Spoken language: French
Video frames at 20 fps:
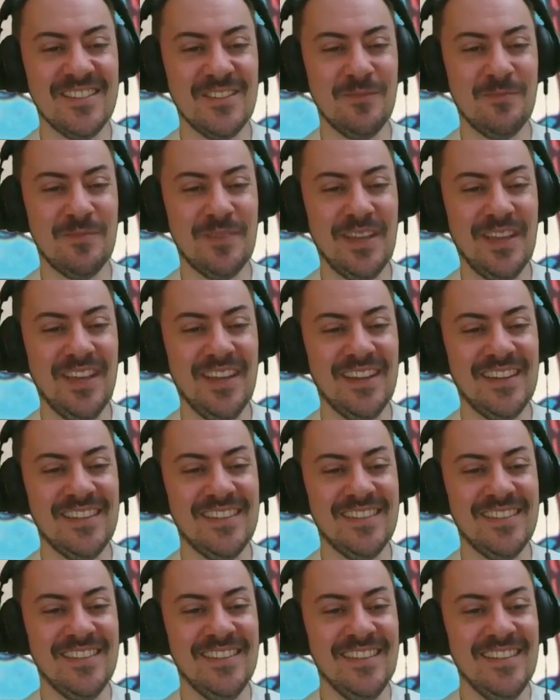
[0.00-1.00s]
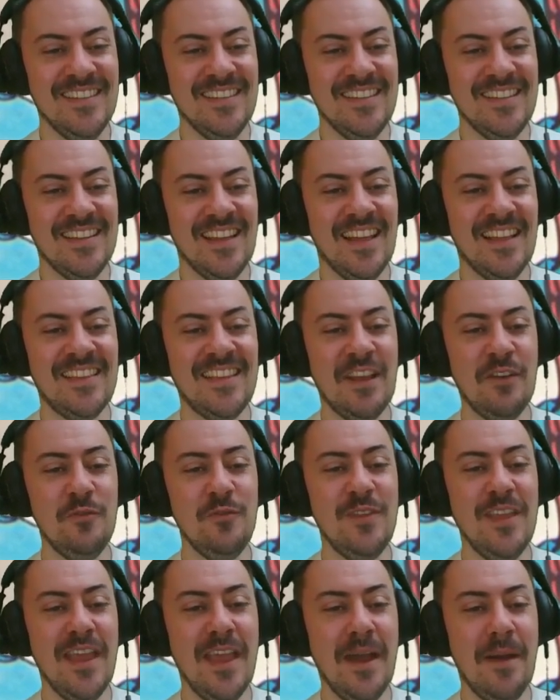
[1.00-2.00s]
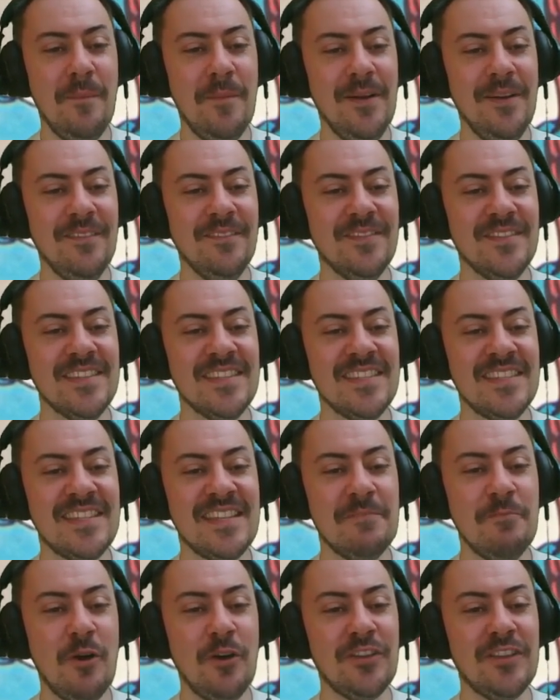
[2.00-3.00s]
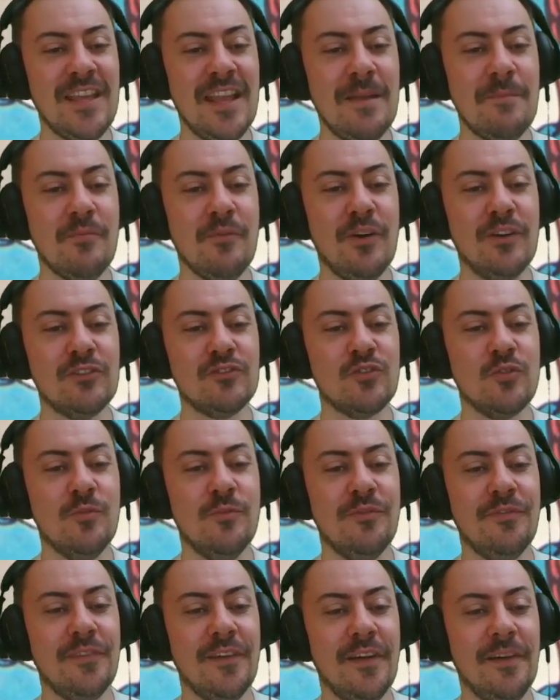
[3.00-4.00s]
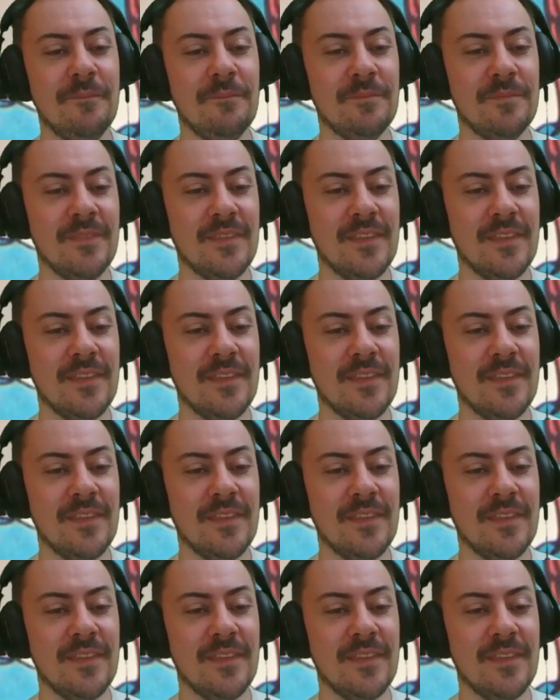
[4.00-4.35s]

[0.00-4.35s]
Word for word: Super. Un talus d'herbe, c'est mortel pour un schtroumpf. Hein.